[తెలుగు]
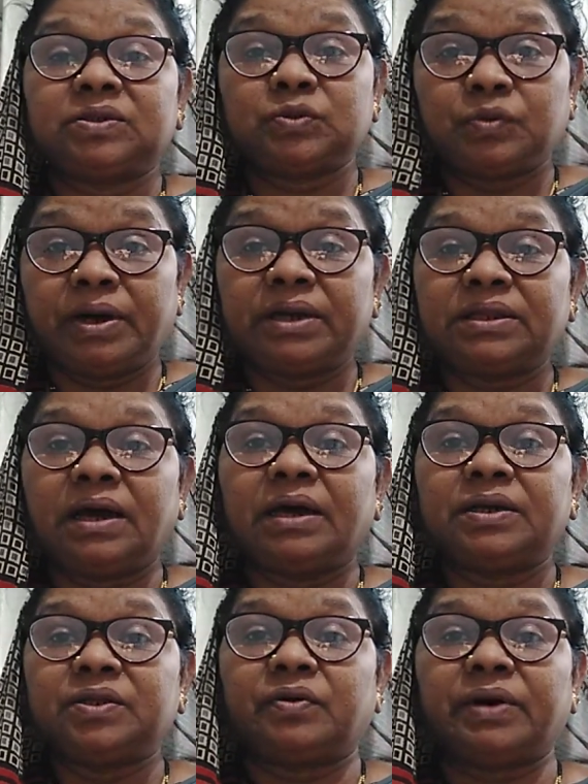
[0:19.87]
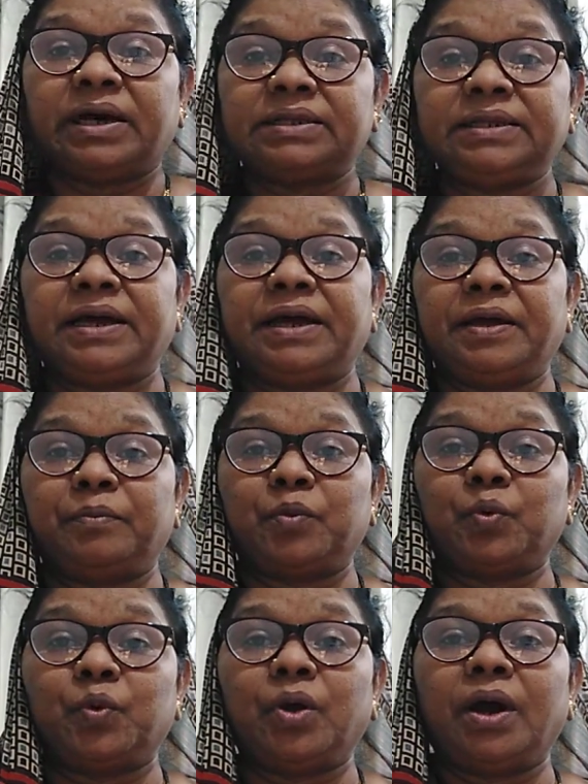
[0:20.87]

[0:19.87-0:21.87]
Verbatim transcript: సువార్త ఐదవ అధ్యాయము